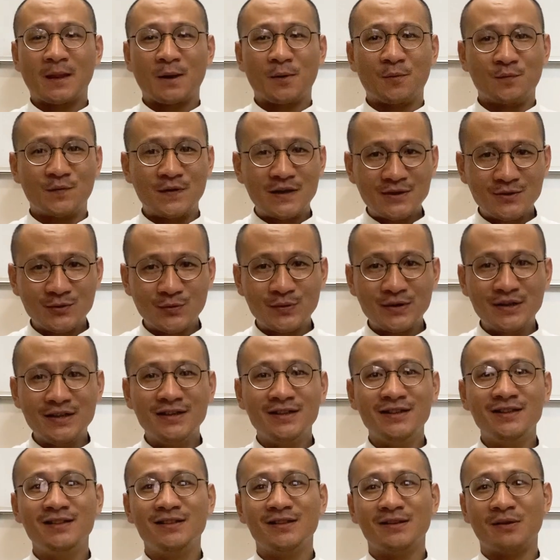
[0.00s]
Ví dụ
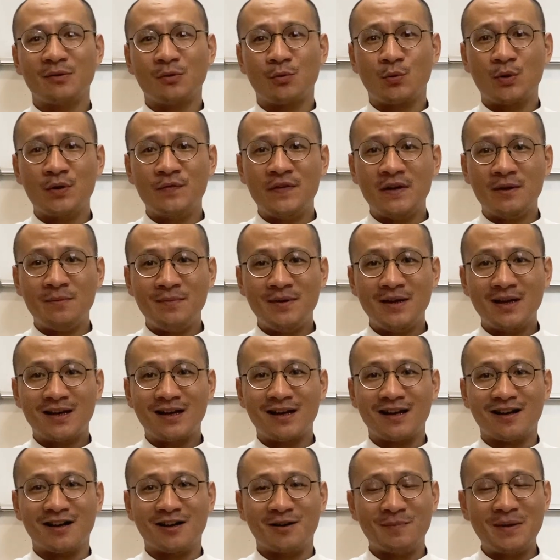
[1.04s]
như quý vị biết
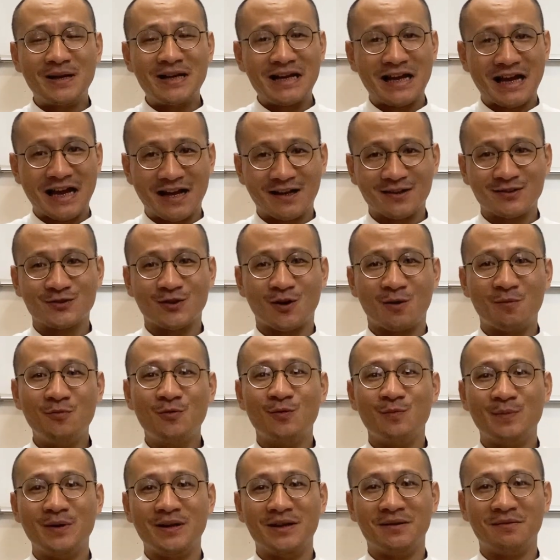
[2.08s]
là ở bên nhà hàng xóm
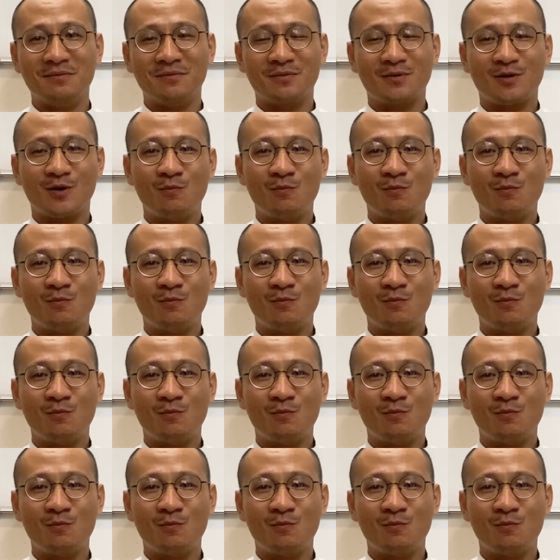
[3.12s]
của mình